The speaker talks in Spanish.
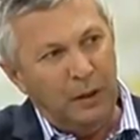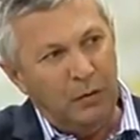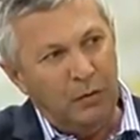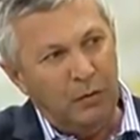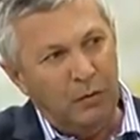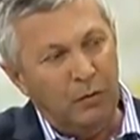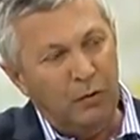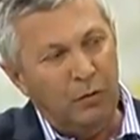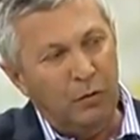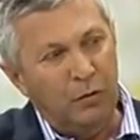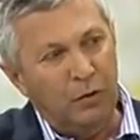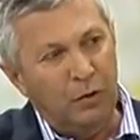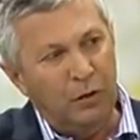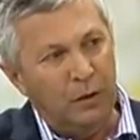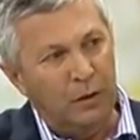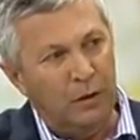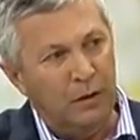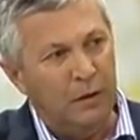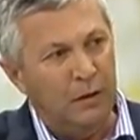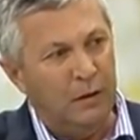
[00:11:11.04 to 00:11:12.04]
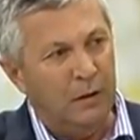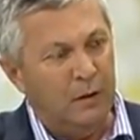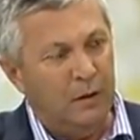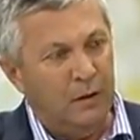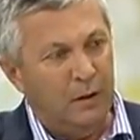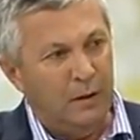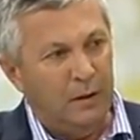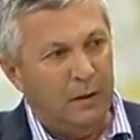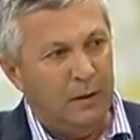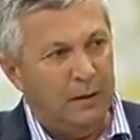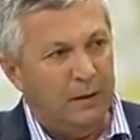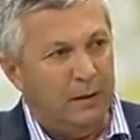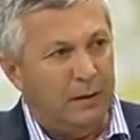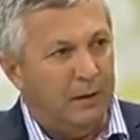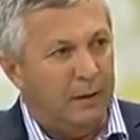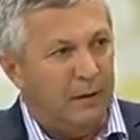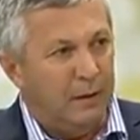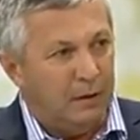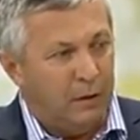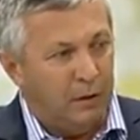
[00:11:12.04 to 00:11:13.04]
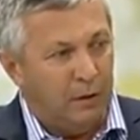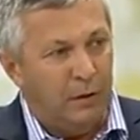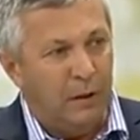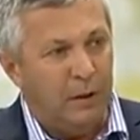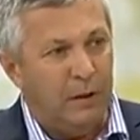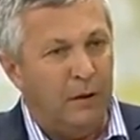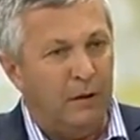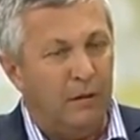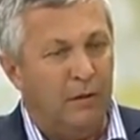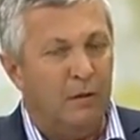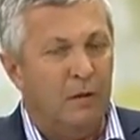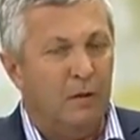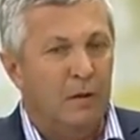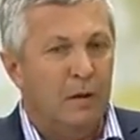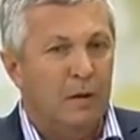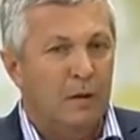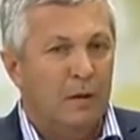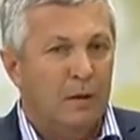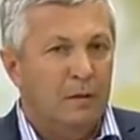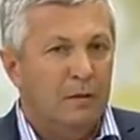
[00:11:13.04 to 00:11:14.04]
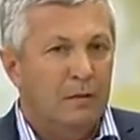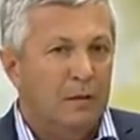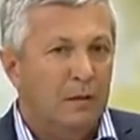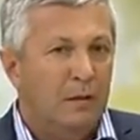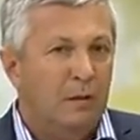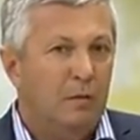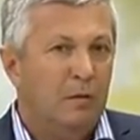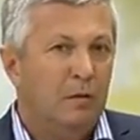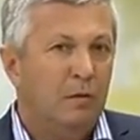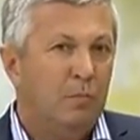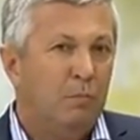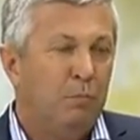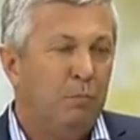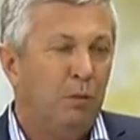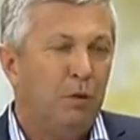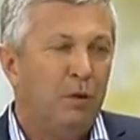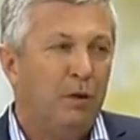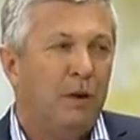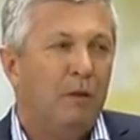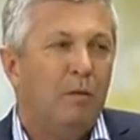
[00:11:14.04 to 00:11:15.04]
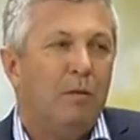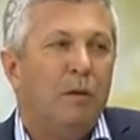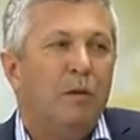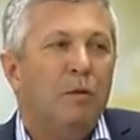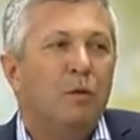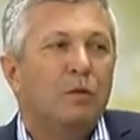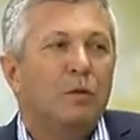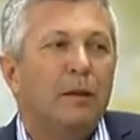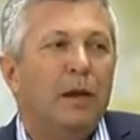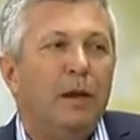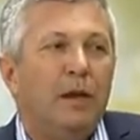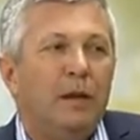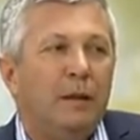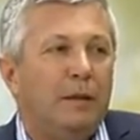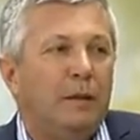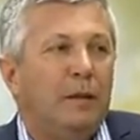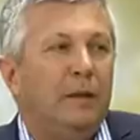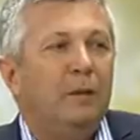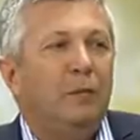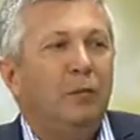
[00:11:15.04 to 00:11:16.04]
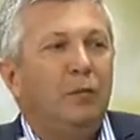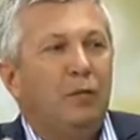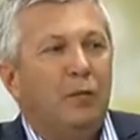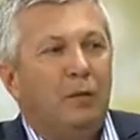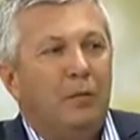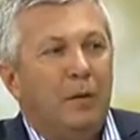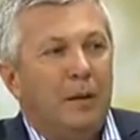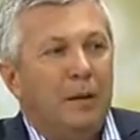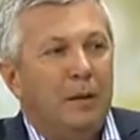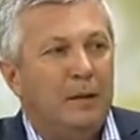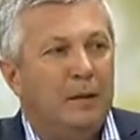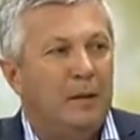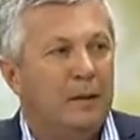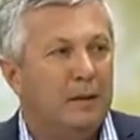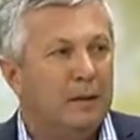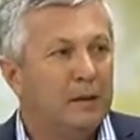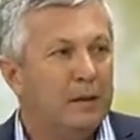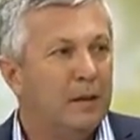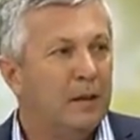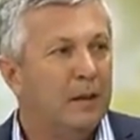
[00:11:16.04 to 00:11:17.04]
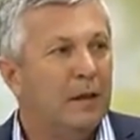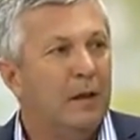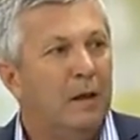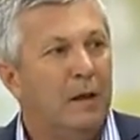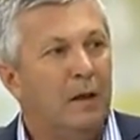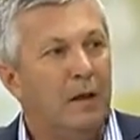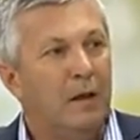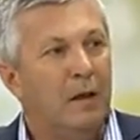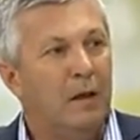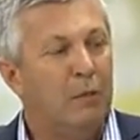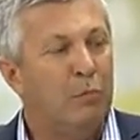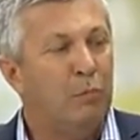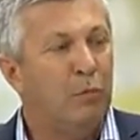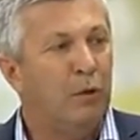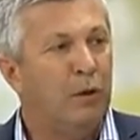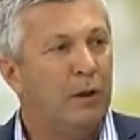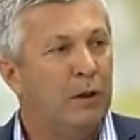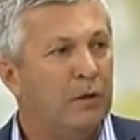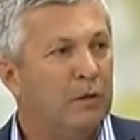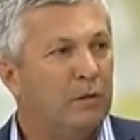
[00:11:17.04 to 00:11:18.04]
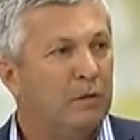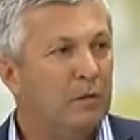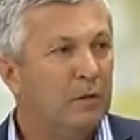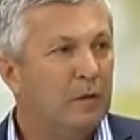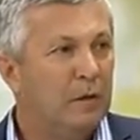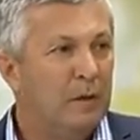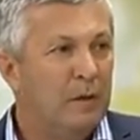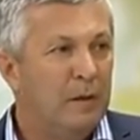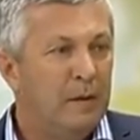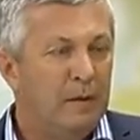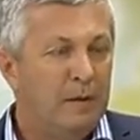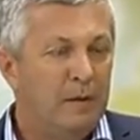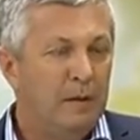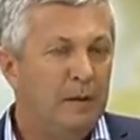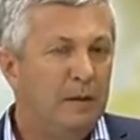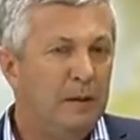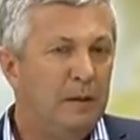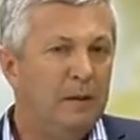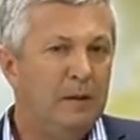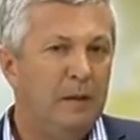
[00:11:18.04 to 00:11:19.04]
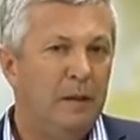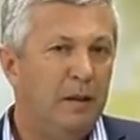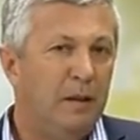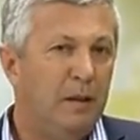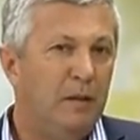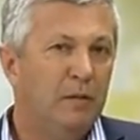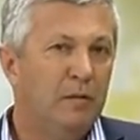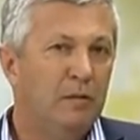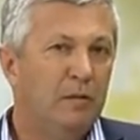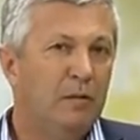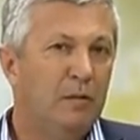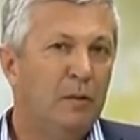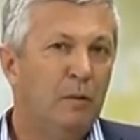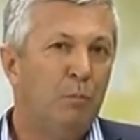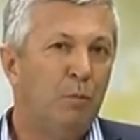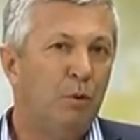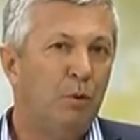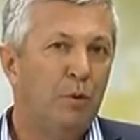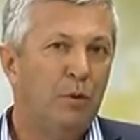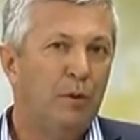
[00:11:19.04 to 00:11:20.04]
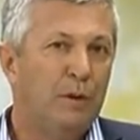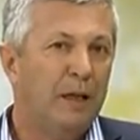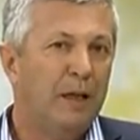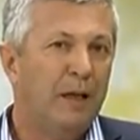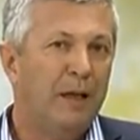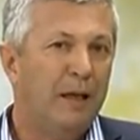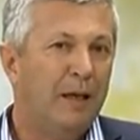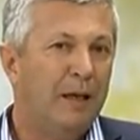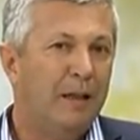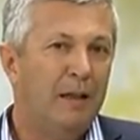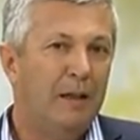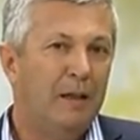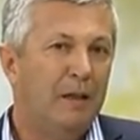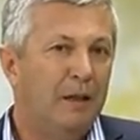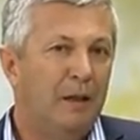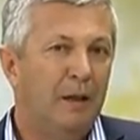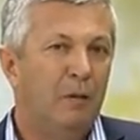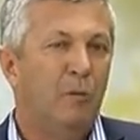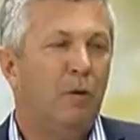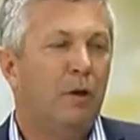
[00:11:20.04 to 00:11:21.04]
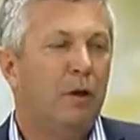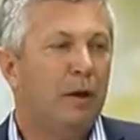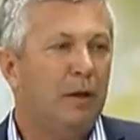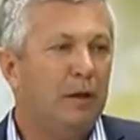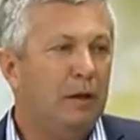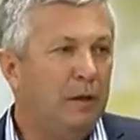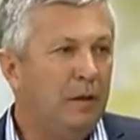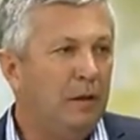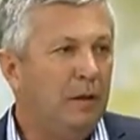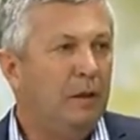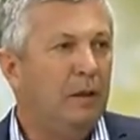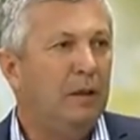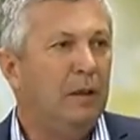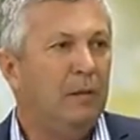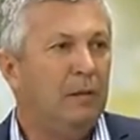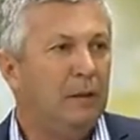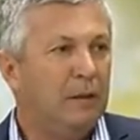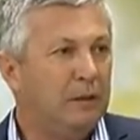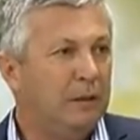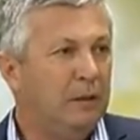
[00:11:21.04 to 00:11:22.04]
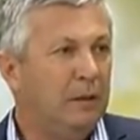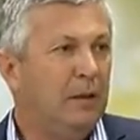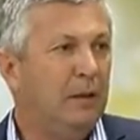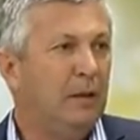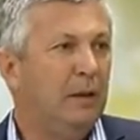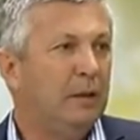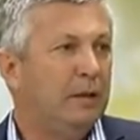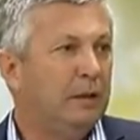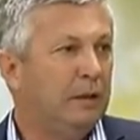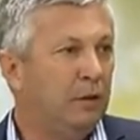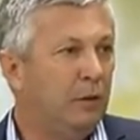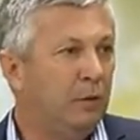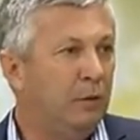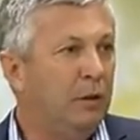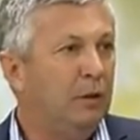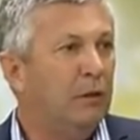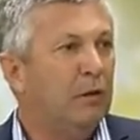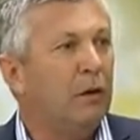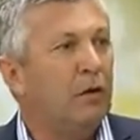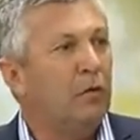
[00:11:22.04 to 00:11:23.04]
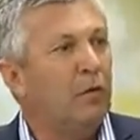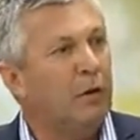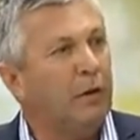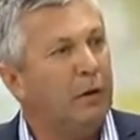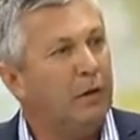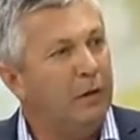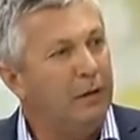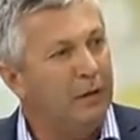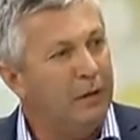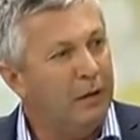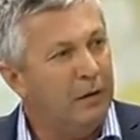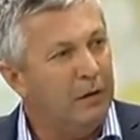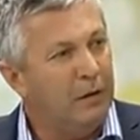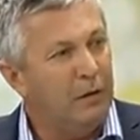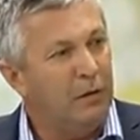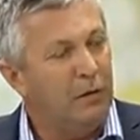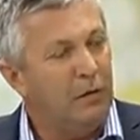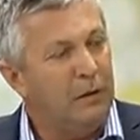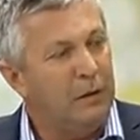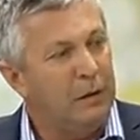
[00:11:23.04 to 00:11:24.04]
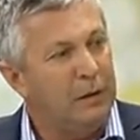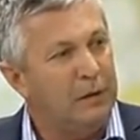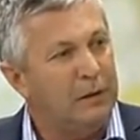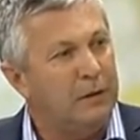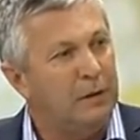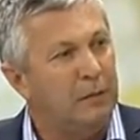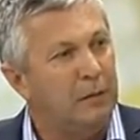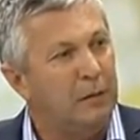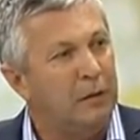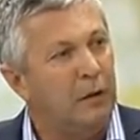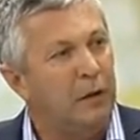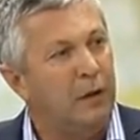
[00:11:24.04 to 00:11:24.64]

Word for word: Colonia, este, Río Negro, sino porque cuando salís tenés mucho más distancia al puerto Distancias que no son tampoco tan grandes, digamos, Argentina, Brasil, Estados Unidos, recorren, recorren distancias mayores.